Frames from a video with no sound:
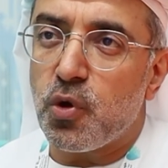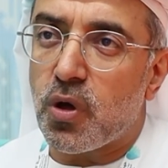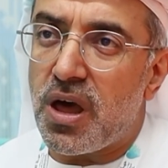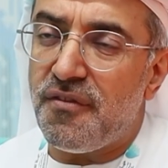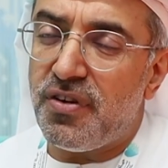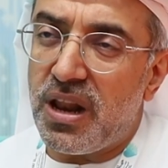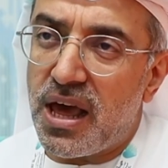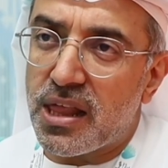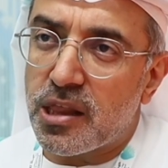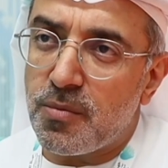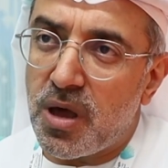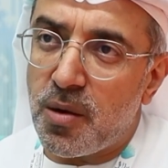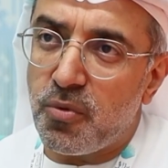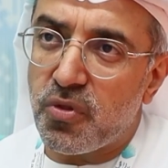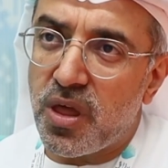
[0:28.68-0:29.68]
يقام في
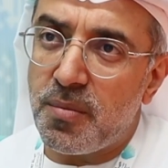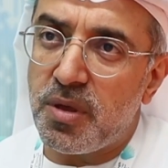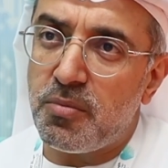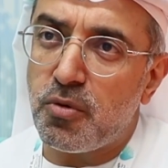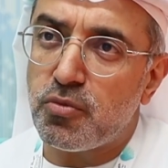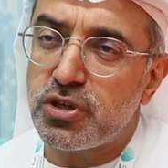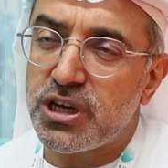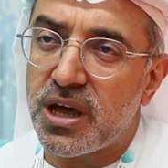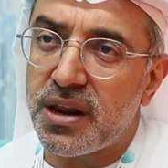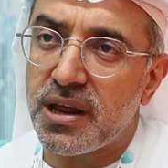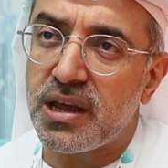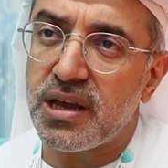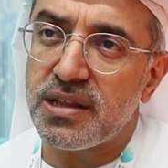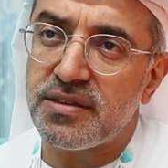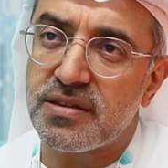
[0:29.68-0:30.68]
العاصمة أبو ظبي
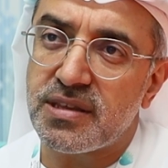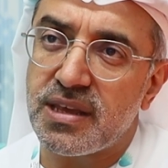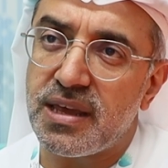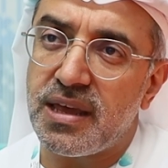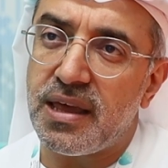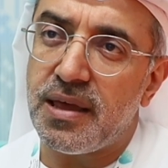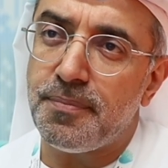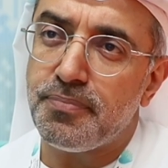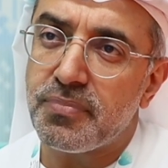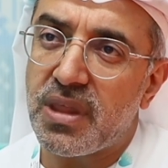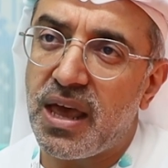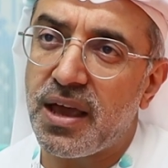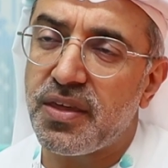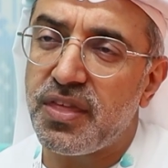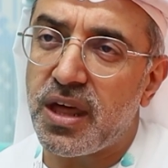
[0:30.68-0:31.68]
بمشاركة
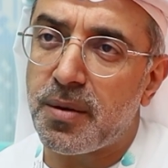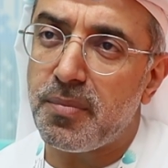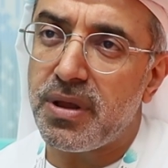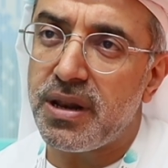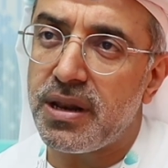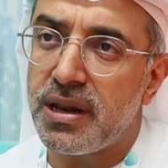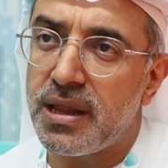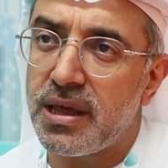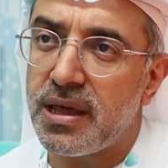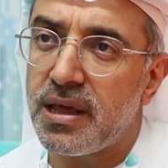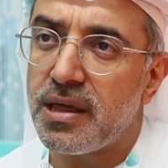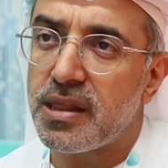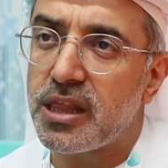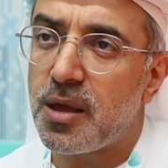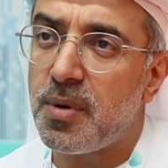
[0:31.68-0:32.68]
أكثر من
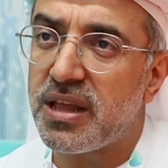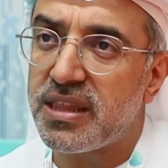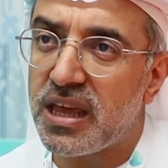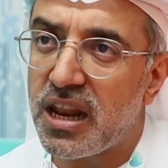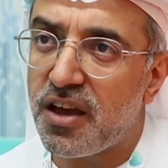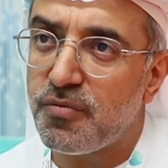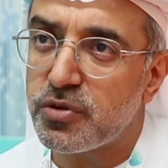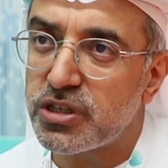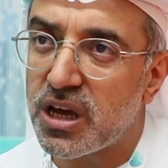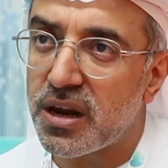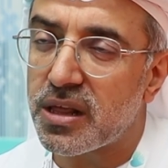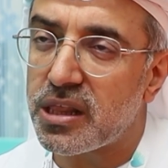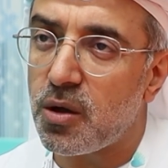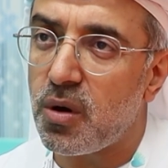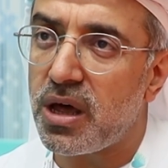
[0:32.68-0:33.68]
7000
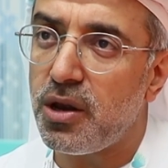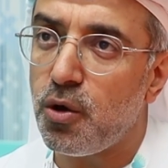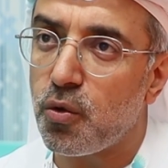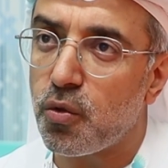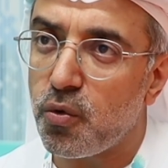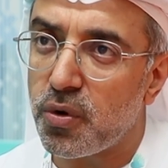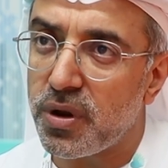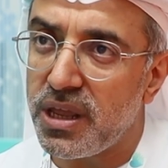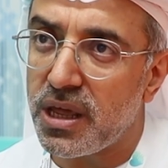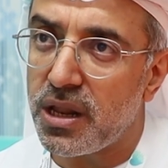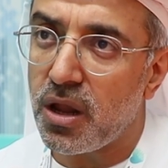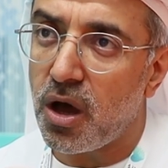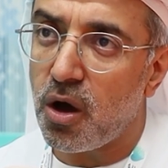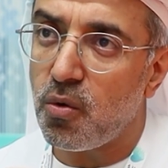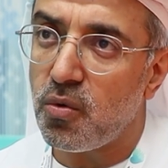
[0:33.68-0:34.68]
مشارك سواء
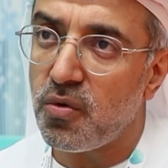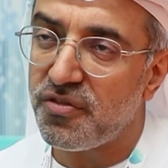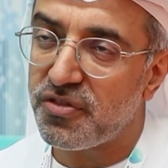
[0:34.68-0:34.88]
حضوريا أو